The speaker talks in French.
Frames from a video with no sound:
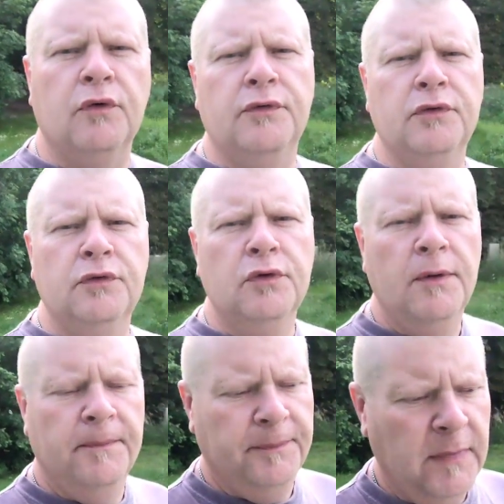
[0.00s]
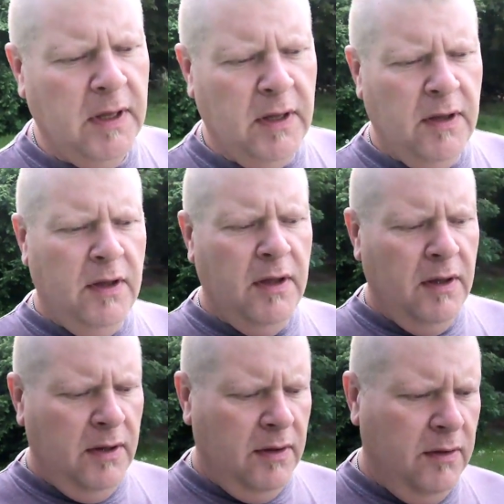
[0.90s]
vous
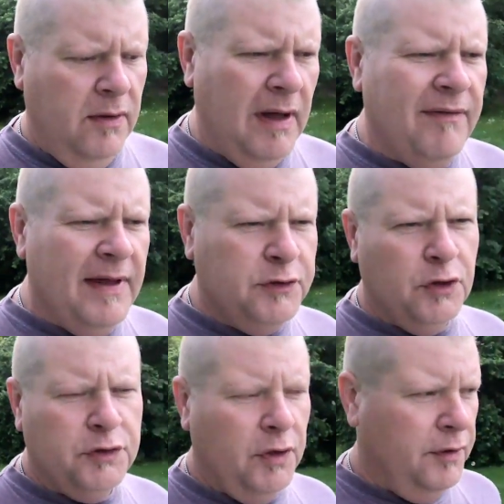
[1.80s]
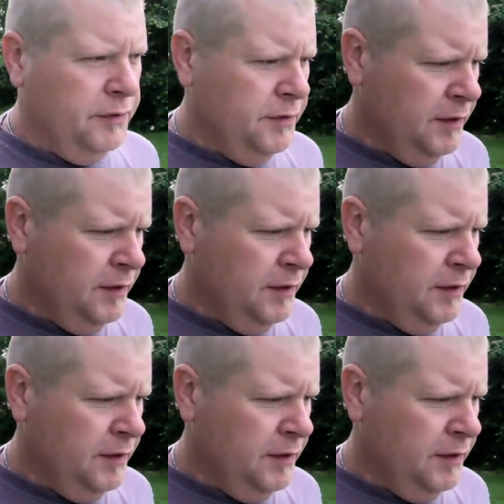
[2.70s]
à 20h30.